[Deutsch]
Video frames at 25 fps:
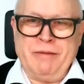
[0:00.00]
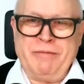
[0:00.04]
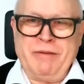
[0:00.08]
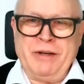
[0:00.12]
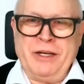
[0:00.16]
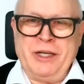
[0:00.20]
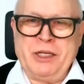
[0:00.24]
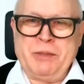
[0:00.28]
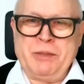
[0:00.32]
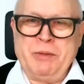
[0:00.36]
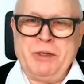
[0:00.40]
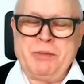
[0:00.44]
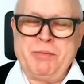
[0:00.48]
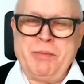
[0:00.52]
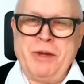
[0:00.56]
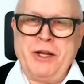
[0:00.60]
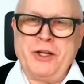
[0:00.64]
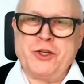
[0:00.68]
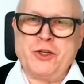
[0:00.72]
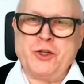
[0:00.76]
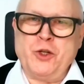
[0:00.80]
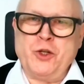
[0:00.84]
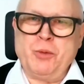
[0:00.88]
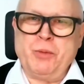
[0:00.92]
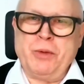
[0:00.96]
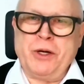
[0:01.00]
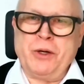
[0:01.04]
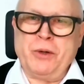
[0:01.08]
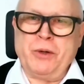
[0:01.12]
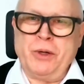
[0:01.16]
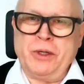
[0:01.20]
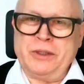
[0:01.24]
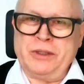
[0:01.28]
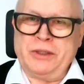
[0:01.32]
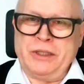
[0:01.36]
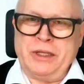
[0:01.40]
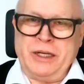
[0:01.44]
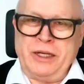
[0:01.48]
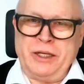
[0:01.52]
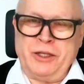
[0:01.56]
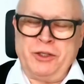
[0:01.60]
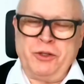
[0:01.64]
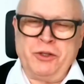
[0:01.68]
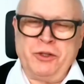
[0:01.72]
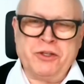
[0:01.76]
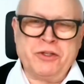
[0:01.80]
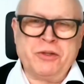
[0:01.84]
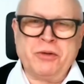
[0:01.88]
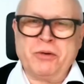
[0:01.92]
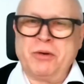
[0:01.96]
Wenn ich mit Menschen über Gott
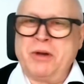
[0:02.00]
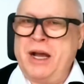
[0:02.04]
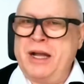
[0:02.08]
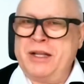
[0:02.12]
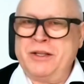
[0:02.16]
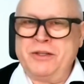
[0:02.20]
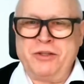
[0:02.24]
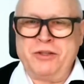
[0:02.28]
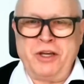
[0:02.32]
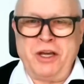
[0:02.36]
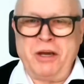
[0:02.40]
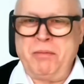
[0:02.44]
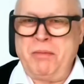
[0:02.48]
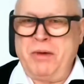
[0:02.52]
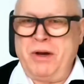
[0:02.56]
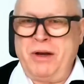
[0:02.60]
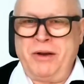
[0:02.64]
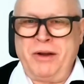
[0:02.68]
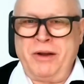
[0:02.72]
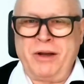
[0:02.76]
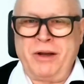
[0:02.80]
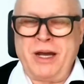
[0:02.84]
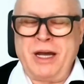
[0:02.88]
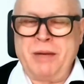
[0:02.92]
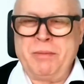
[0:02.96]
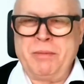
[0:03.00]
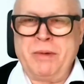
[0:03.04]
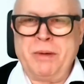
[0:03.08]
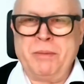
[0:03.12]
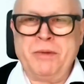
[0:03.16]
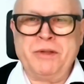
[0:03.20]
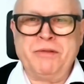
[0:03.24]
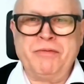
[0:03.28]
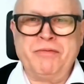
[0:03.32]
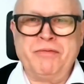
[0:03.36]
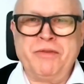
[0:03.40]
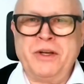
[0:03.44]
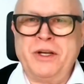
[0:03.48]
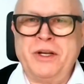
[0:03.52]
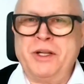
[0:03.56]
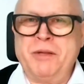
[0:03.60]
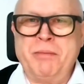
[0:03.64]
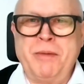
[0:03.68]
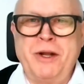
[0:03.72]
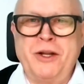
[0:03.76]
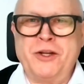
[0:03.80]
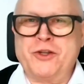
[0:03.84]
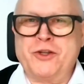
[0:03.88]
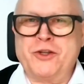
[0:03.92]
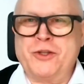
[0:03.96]
rede, ist kein Thema, da kann man mit vielen
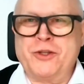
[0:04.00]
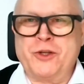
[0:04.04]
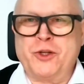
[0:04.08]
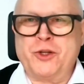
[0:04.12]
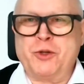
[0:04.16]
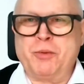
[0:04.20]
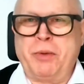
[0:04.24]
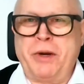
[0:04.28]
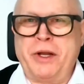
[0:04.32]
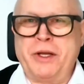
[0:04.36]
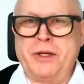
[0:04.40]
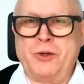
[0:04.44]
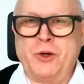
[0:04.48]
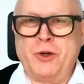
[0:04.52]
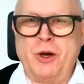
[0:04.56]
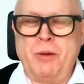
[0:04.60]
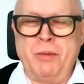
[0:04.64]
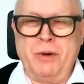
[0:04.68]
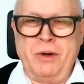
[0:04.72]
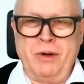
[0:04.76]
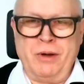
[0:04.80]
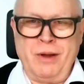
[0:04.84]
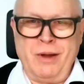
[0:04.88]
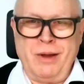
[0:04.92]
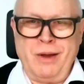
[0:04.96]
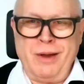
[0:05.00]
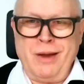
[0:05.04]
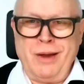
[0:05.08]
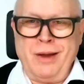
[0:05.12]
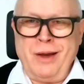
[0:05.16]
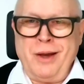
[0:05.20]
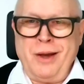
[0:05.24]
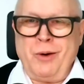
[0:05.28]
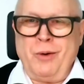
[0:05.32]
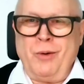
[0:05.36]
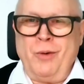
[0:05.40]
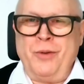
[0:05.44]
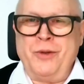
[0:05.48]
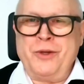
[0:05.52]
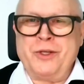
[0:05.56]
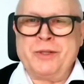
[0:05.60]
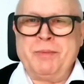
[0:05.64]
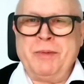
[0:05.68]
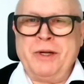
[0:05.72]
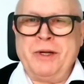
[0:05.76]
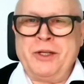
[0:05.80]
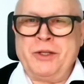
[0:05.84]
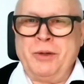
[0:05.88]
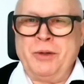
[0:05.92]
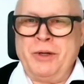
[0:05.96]
Menschen ins Gespräch kommen und ist
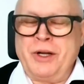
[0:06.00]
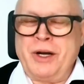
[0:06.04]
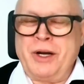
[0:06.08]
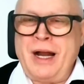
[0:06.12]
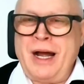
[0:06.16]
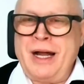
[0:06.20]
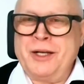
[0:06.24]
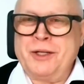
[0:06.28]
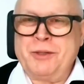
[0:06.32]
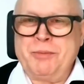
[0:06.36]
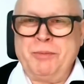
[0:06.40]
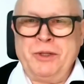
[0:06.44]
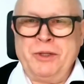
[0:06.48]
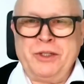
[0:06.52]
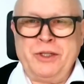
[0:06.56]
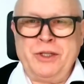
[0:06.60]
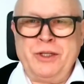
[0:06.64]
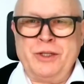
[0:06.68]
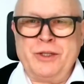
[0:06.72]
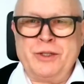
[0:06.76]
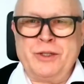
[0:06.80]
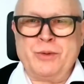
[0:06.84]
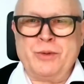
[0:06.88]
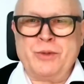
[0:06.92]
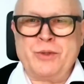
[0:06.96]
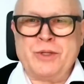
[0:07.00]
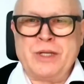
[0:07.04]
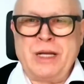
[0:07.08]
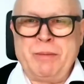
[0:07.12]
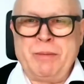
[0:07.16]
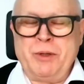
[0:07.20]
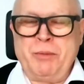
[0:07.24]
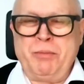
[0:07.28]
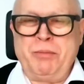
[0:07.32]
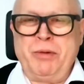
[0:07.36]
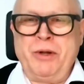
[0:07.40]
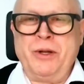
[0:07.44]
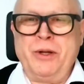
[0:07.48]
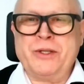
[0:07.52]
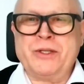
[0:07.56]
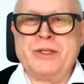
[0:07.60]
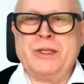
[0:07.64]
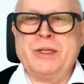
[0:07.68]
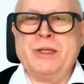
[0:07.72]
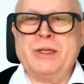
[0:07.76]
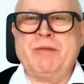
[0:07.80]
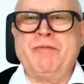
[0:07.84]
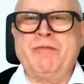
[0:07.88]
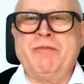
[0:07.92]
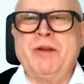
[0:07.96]
man tolerant mit ihnen zusammen.
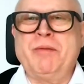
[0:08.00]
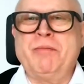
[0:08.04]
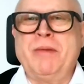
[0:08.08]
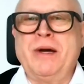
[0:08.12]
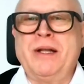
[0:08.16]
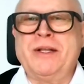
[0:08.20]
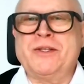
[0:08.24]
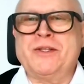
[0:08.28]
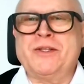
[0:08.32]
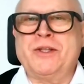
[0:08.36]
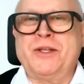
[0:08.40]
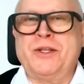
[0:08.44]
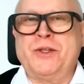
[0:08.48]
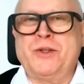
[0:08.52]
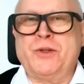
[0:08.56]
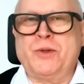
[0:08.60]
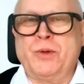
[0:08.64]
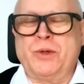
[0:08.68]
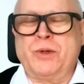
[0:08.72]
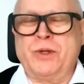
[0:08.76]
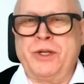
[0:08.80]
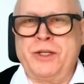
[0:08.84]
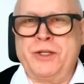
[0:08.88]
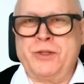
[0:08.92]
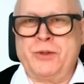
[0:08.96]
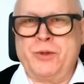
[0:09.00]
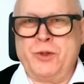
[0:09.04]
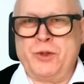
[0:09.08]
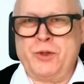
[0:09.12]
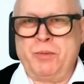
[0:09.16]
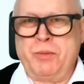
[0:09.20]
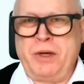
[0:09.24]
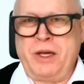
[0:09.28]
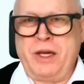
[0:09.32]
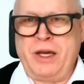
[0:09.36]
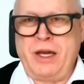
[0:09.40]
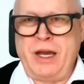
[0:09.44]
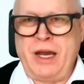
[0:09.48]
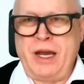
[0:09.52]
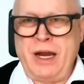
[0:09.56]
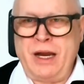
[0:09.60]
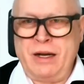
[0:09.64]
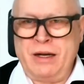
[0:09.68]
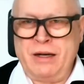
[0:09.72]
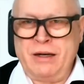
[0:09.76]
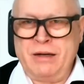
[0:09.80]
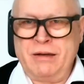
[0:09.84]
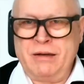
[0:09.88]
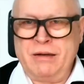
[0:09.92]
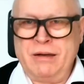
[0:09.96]
Plötzlich, wenn man sich zu Christus
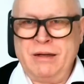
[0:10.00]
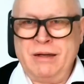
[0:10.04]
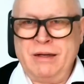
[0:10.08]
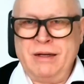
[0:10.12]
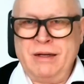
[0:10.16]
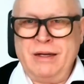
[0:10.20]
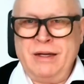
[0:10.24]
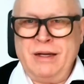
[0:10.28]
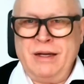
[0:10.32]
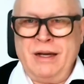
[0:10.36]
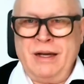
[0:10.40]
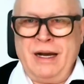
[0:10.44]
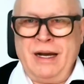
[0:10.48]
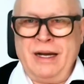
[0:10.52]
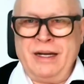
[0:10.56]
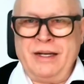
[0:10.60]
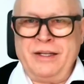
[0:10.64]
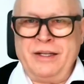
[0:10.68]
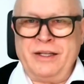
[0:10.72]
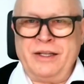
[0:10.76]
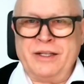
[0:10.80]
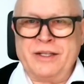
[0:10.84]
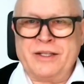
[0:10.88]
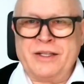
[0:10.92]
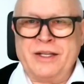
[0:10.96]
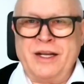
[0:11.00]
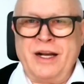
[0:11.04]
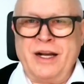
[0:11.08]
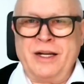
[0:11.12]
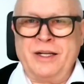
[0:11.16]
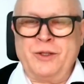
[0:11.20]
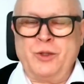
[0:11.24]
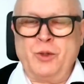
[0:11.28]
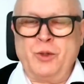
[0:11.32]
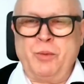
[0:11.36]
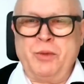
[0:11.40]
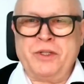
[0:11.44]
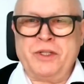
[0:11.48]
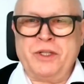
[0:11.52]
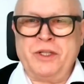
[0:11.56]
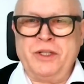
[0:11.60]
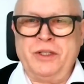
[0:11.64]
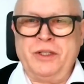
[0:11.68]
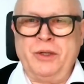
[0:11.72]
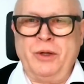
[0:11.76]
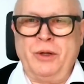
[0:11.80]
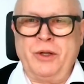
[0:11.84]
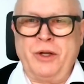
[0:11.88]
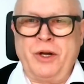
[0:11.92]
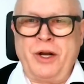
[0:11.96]
bekennt, einige sagen, du bist
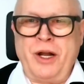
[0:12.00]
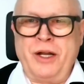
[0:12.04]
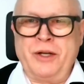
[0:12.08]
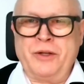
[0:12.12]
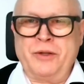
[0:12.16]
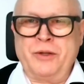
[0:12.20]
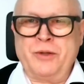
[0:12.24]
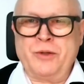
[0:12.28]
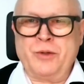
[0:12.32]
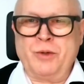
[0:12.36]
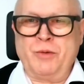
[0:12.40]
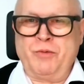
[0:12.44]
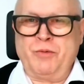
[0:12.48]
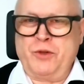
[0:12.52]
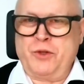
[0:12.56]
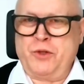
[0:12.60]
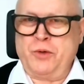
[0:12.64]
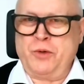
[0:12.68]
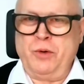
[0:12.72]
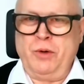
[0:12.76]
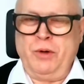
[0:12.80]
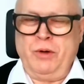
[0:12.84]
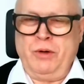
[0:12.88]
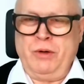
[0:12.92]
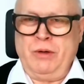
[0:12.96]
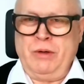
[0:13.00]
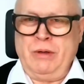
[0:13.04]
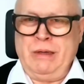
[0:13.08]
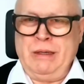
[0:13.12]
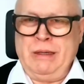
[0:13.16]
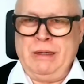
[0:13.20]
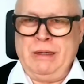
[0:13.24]
intolerant. Und sowieso.